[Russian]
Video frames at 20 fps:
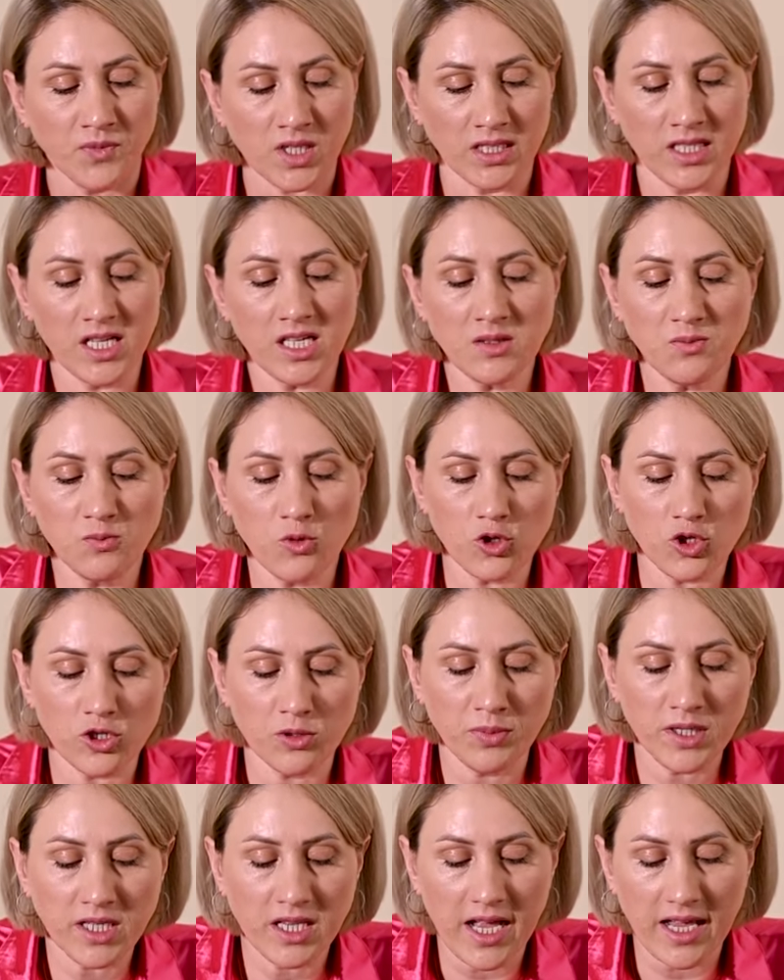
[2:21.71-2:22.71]
Здесь
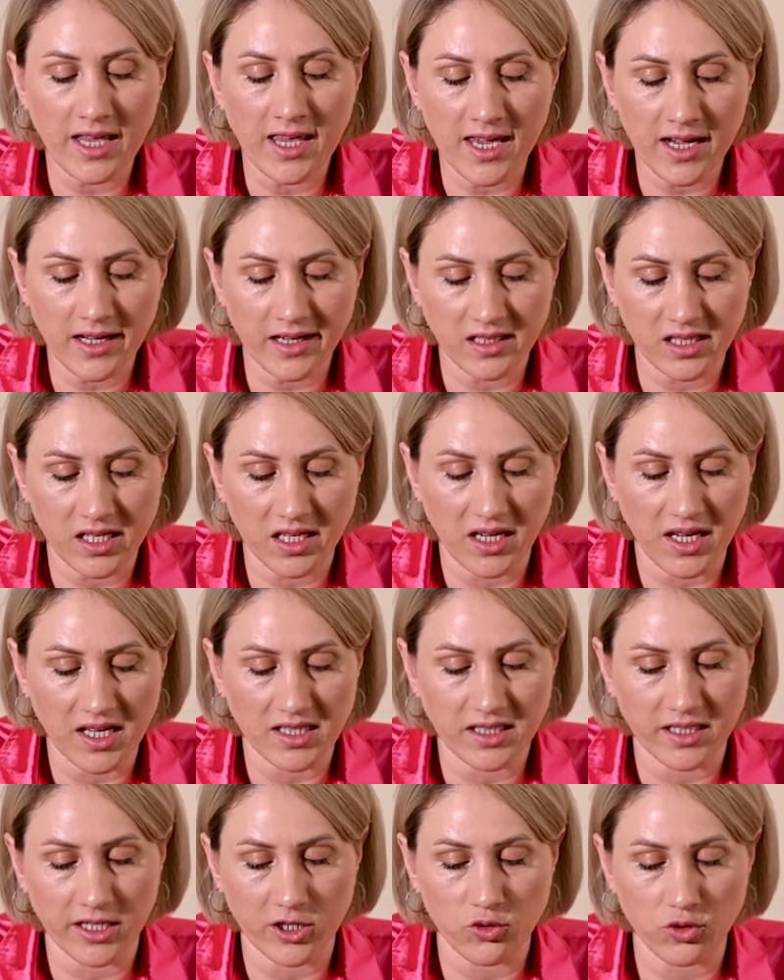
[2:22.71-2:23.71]
может быть для некоторых,
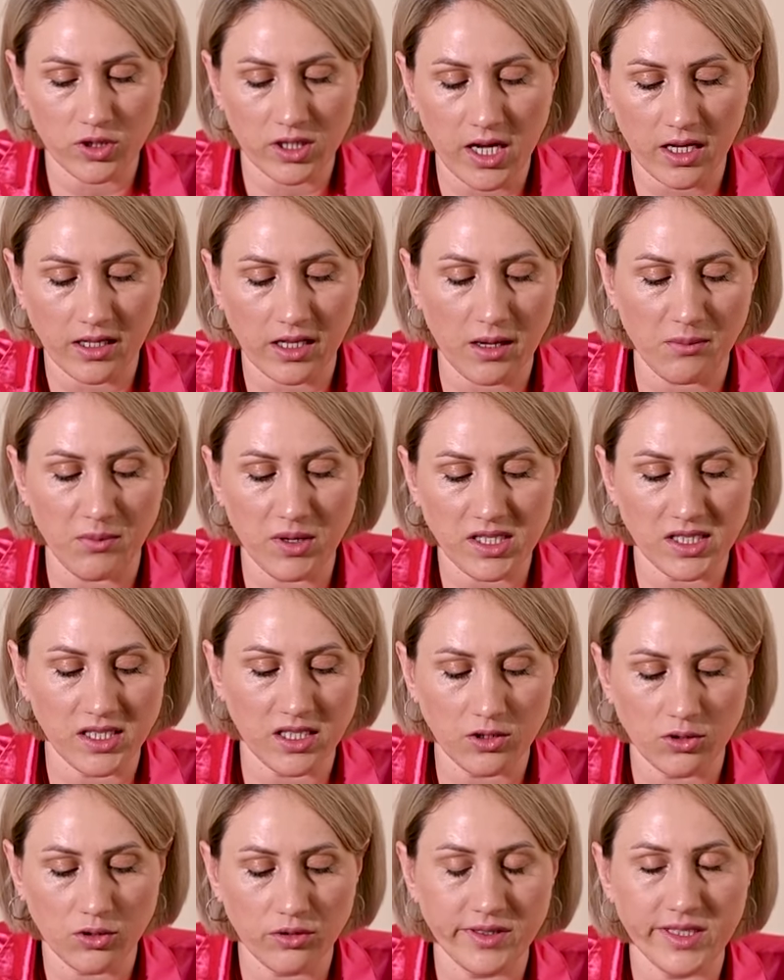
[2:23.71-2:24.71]
я скажу так, для
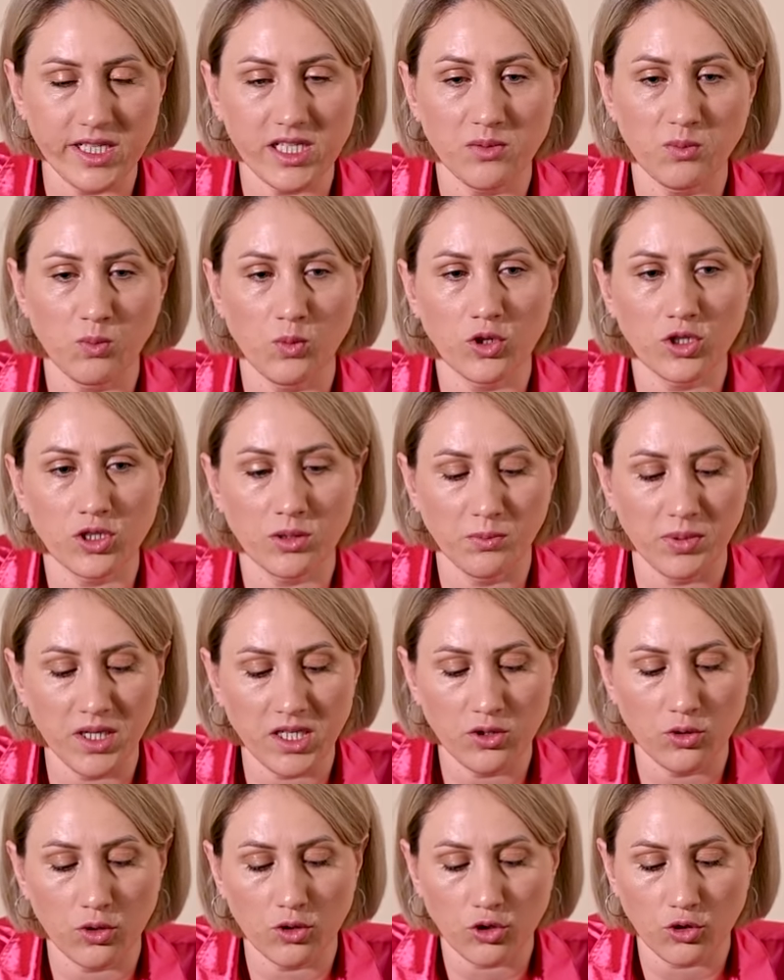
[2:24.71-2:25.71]
близнецов, здесь может
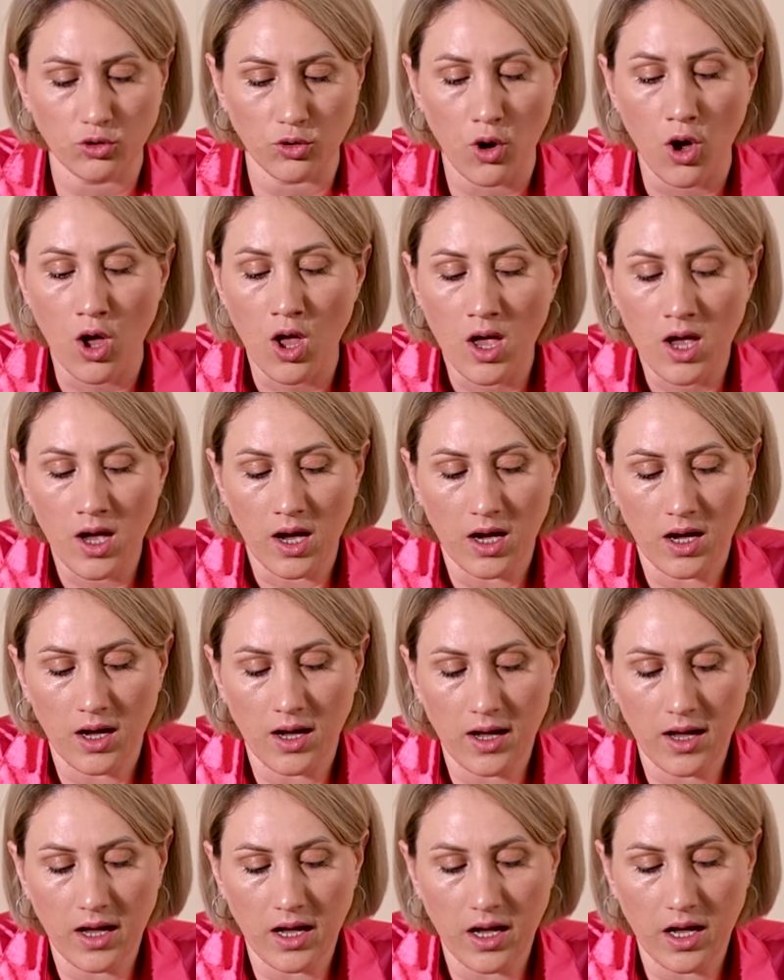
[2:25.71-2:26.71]
быть то, что
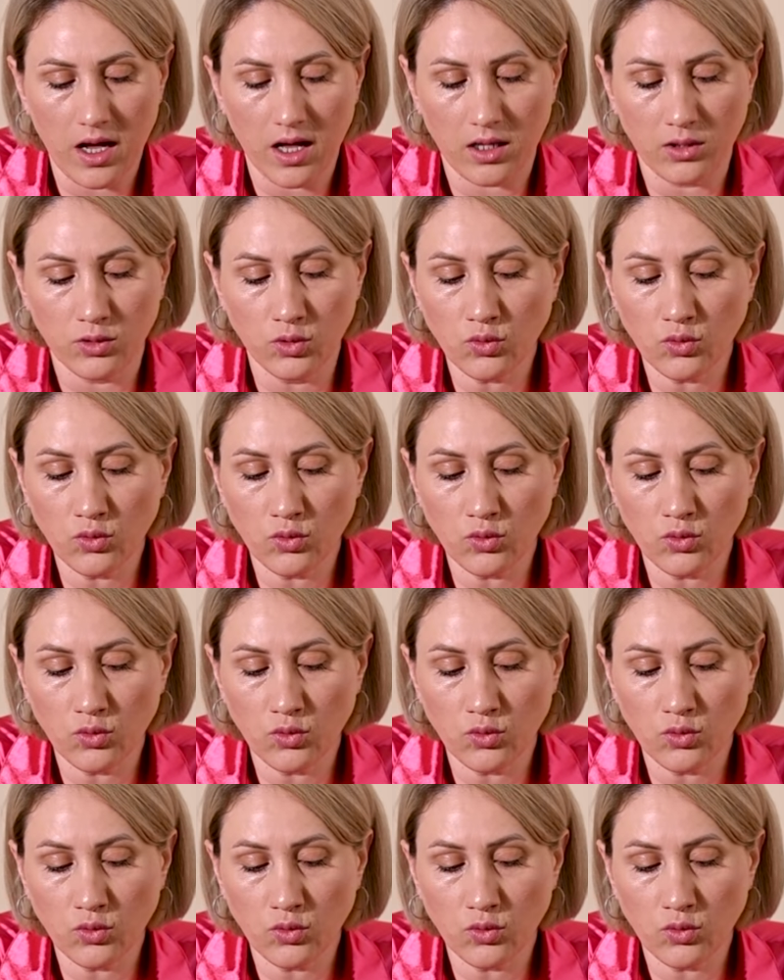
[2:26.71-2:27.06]
э,